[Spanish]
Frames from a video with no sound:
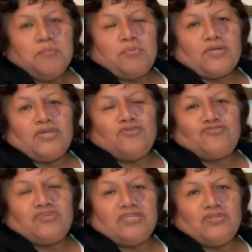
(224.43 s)
porque yo
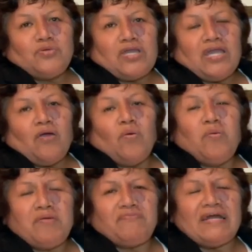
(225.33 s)
siento que aún
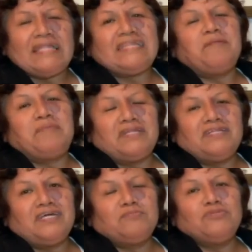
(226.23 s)
me falta
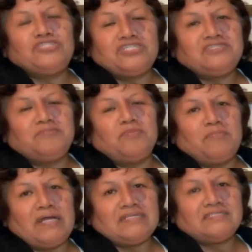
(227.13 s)
aprender muchísimo
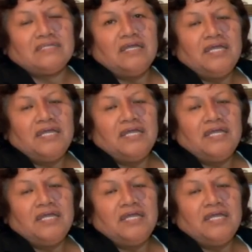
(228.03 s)
más,